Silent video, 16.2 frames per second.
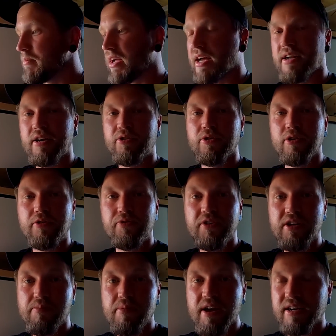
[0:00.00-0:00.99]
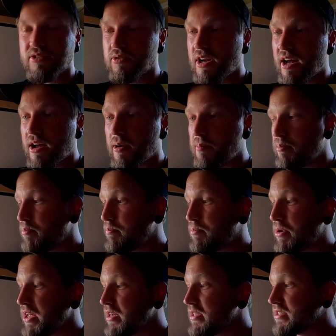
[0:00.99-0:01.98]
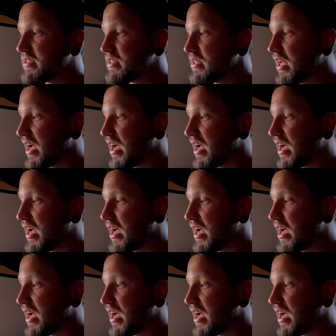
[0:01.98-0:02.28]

Man kann natürlich viel mehr Solarpanels